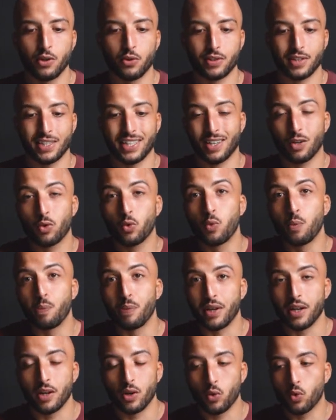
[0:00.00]
donc c'est-à-dire
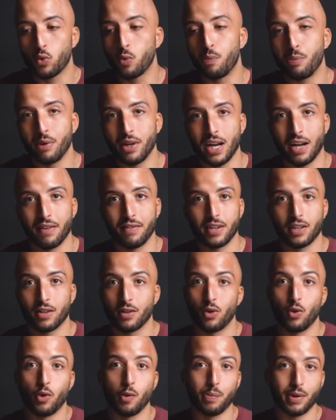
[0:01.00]
couper, couper avec
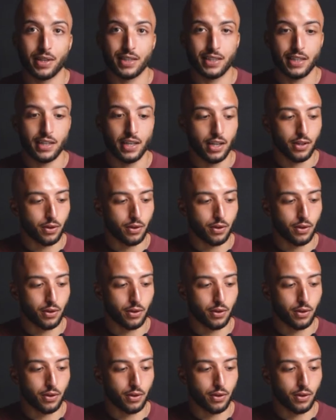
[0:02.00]
le passé.